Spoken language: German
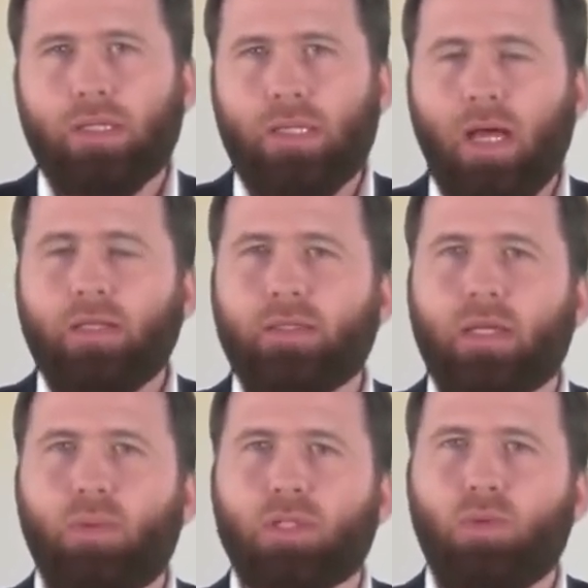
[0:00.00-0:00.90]
die
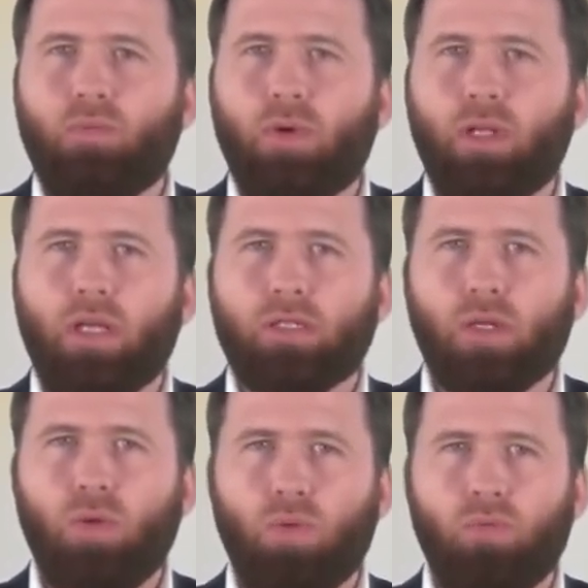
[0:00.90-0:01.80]
einzige Person war, der
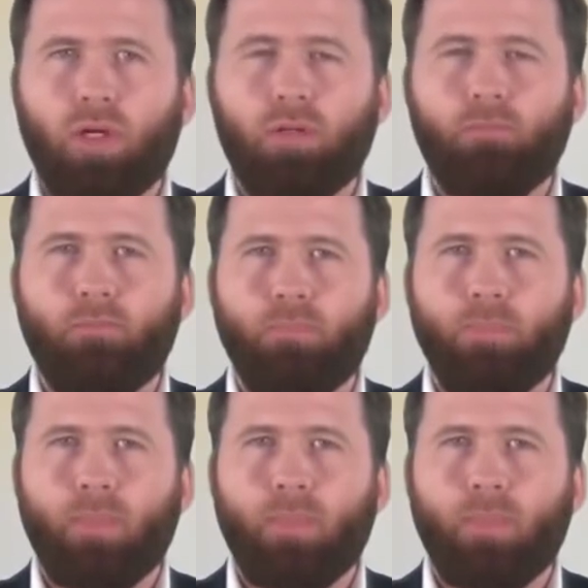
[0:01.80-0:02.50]
es gelungen war,